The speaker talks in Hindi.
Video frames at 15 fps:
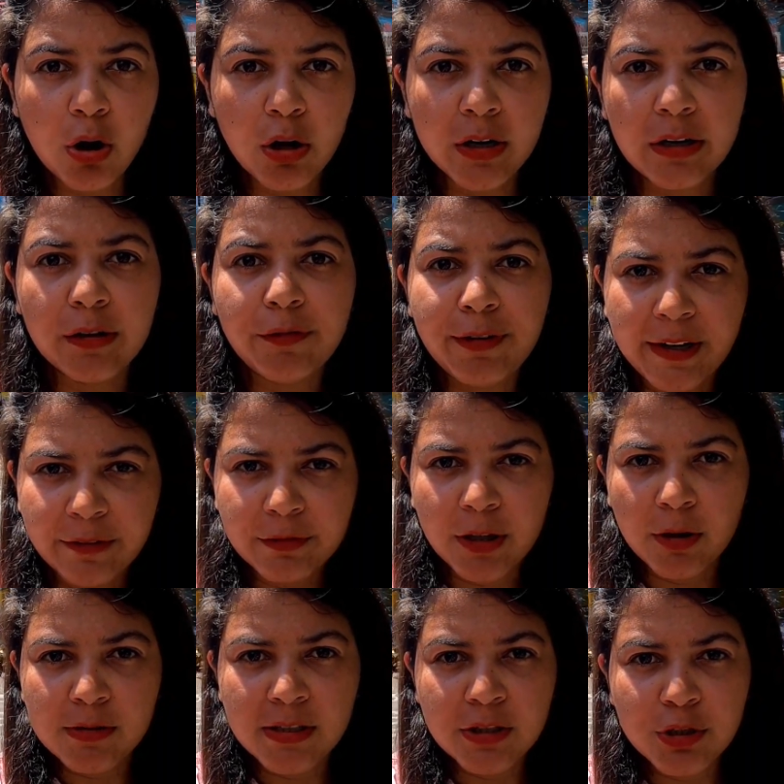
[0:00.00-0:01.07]
और
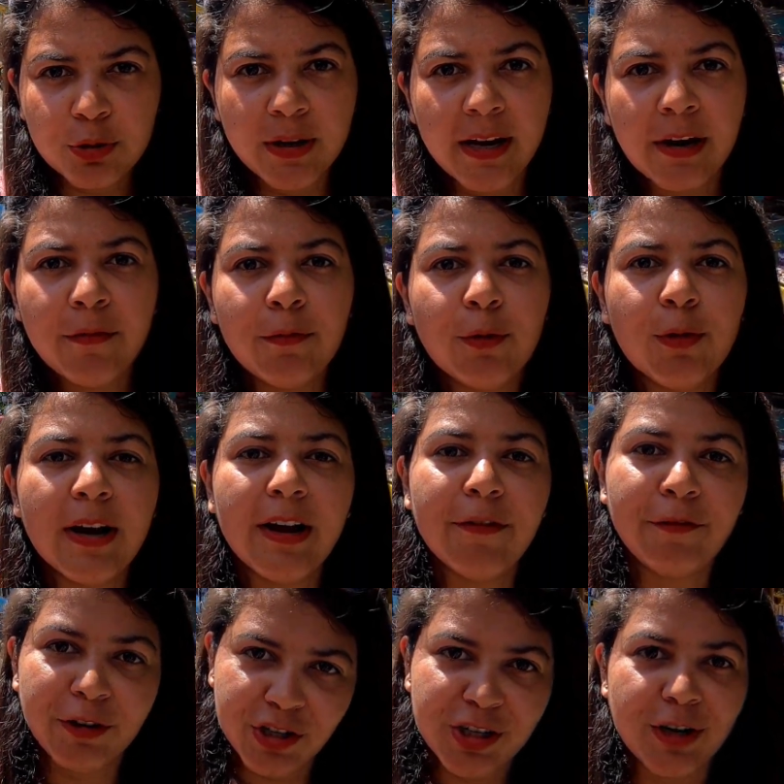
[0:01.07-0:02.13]
5,000 जो है वो
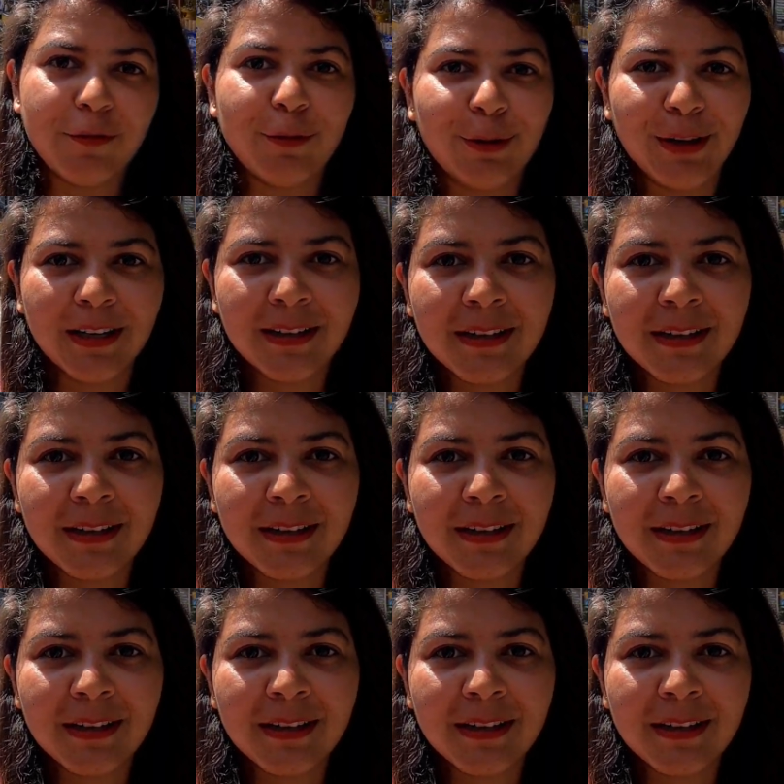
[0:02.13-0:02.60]
है फ़िश का फूड